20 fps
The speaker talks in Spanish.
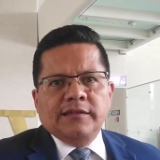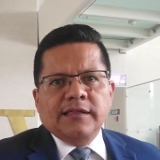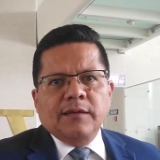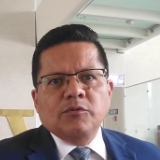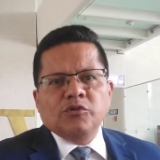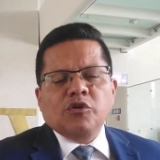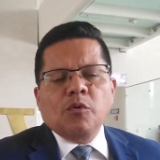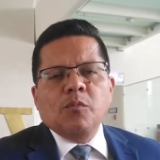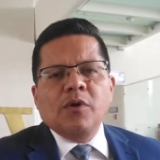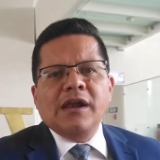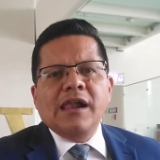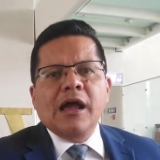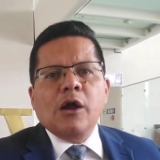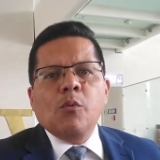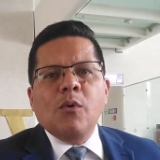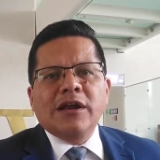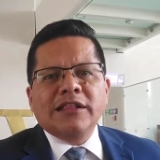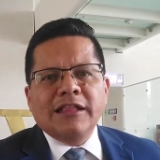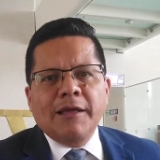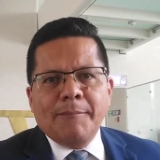estamos como a la
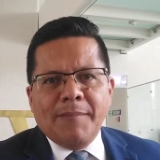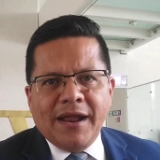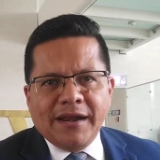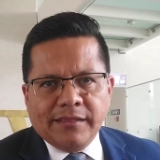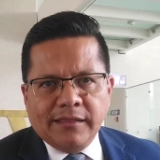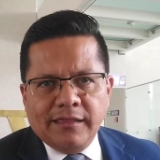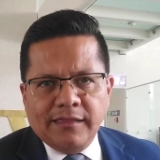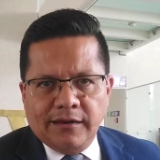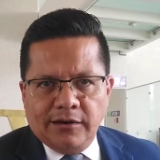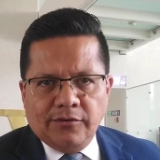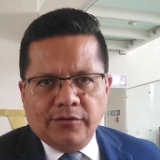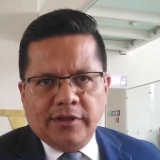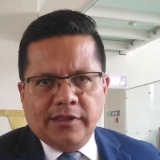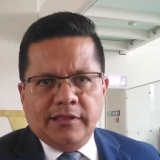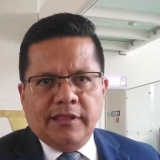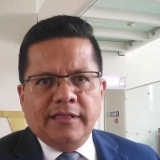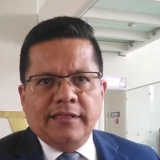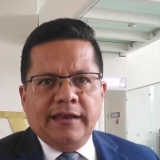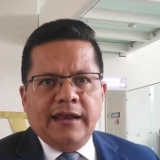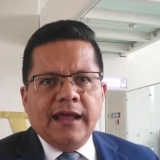cuarta parte de lo que
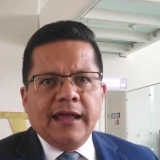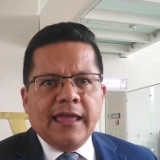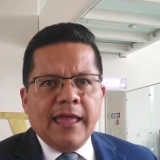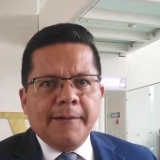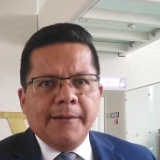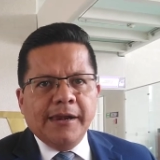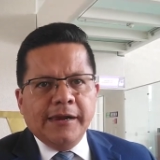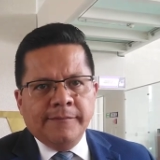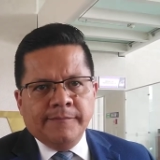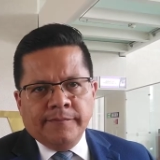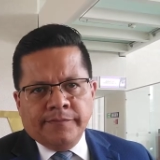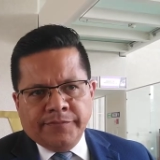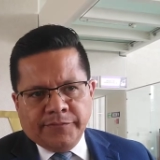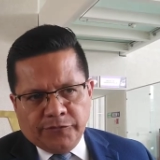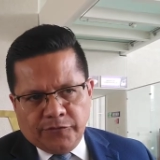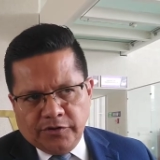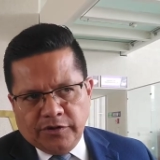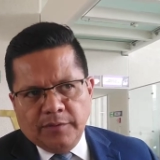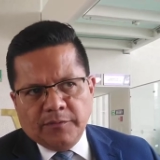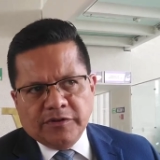tendría que haber
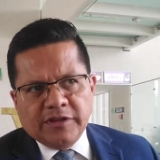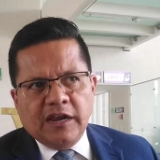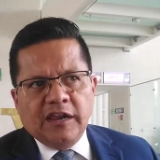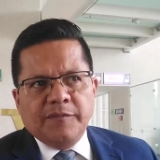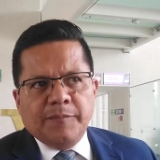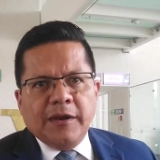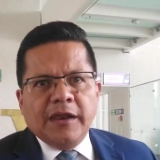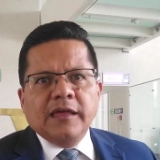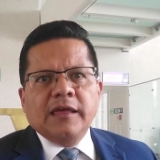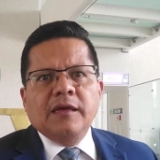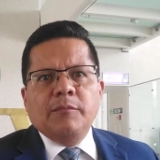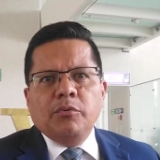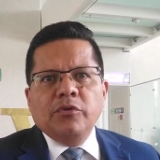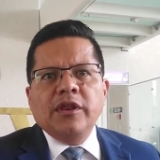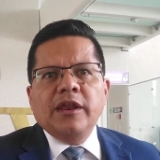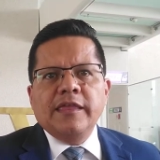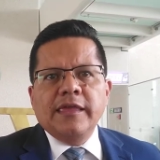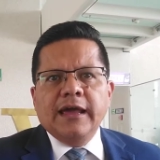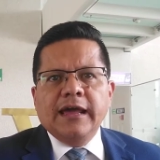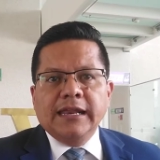entonces estamos a la espera de que
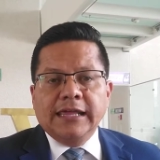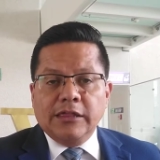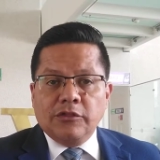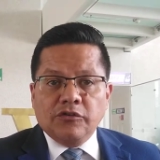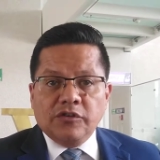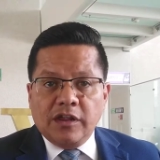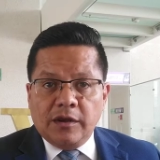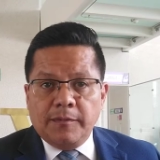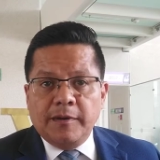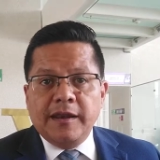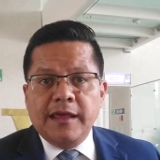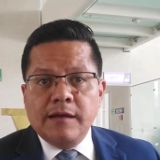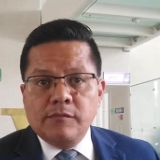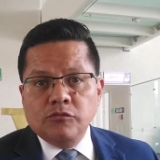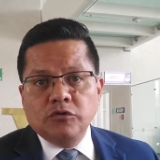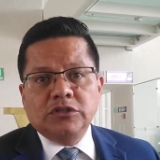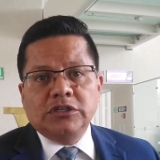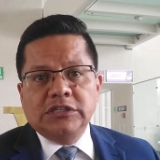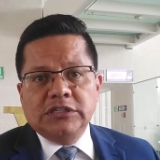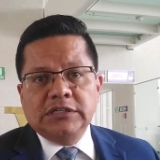pudieran llegar, que nos serviría
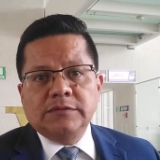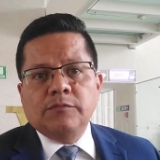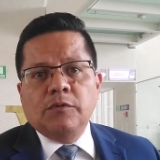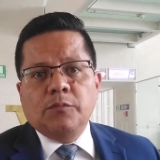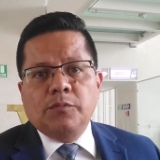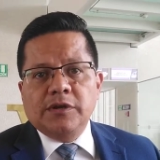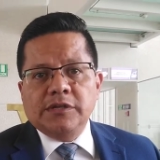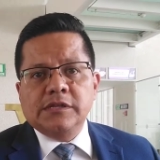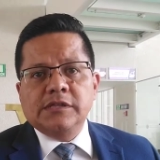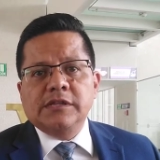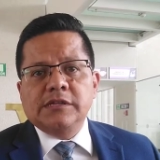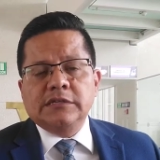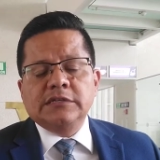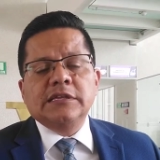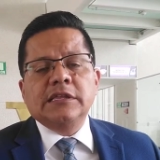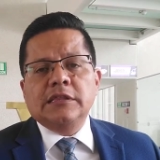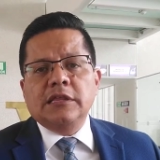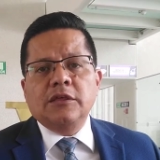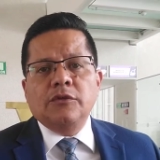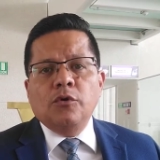muchísimo pues, en
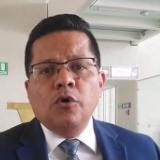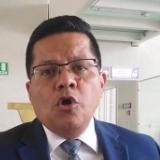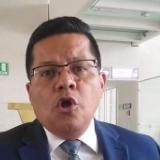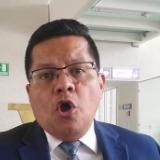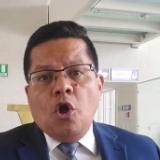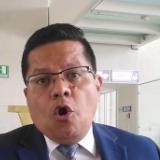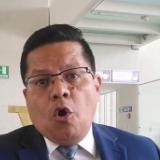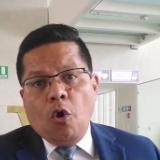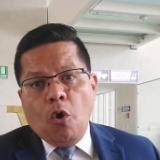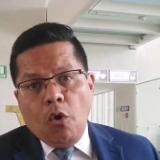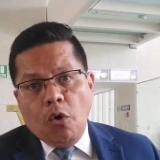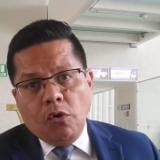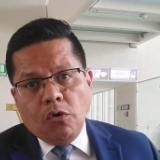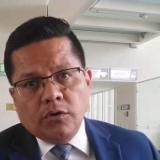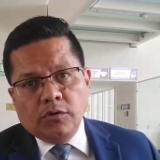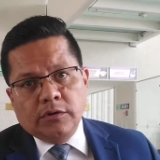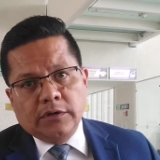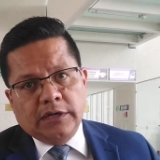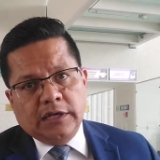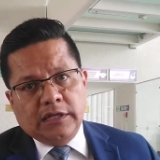ese sentido. O
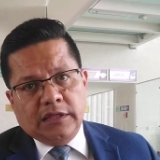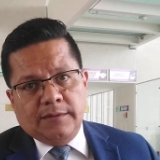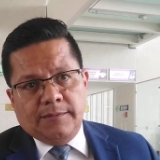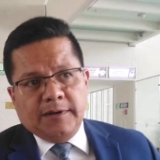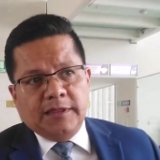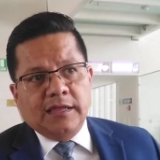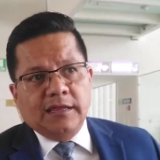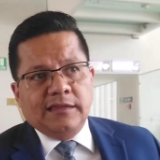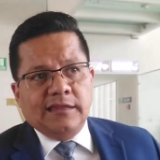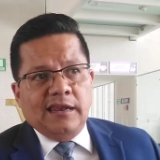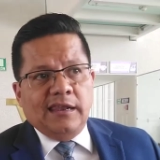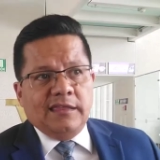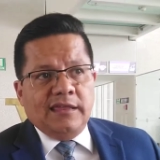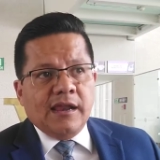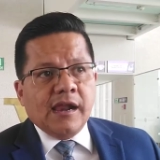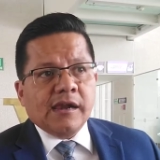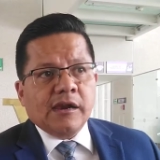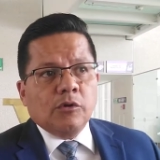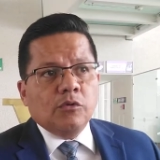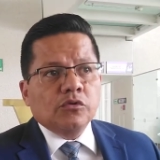que de verdad se le
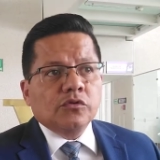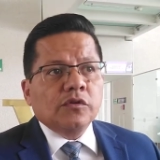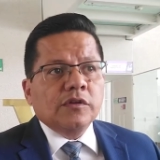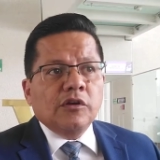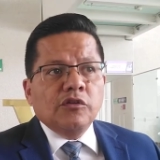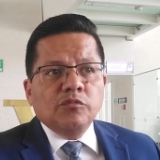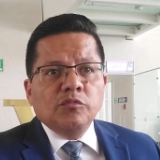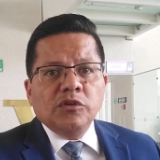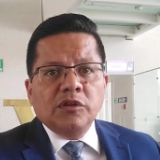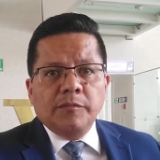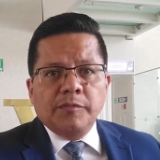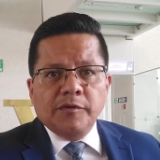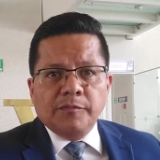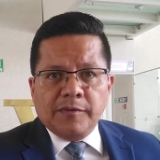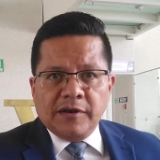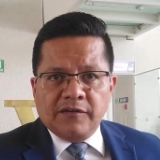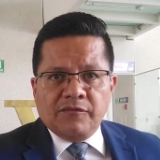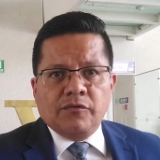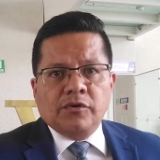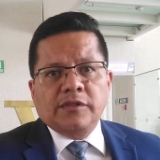diera recursos a los municipios
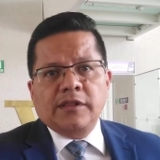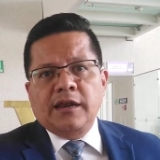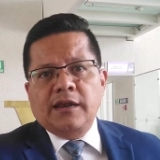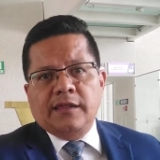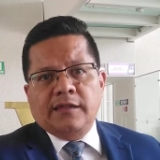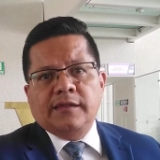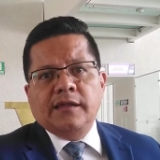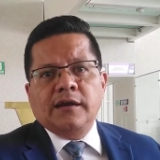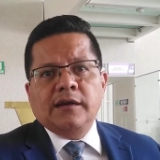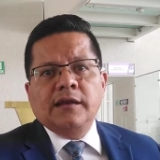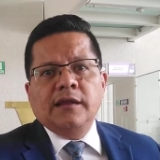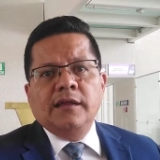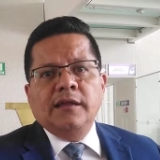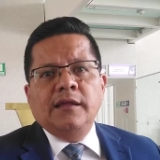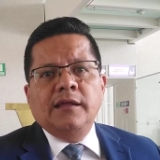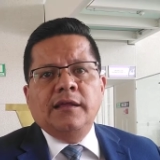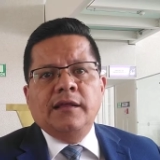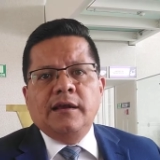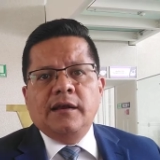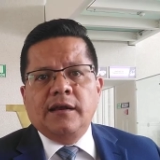para fortalecer
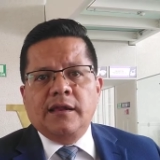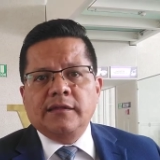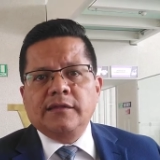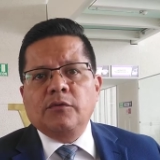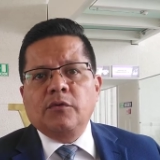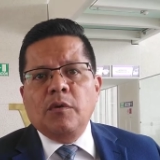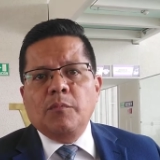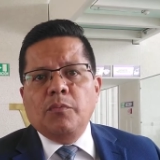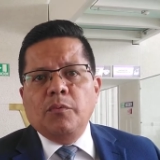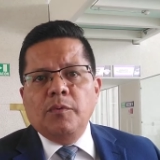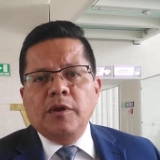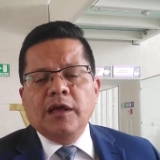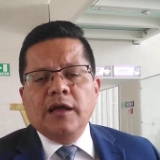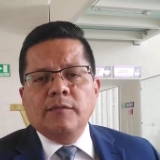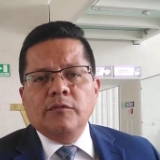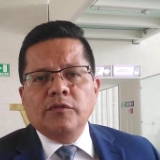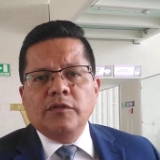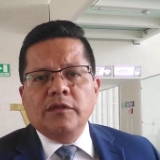la seguridad pública.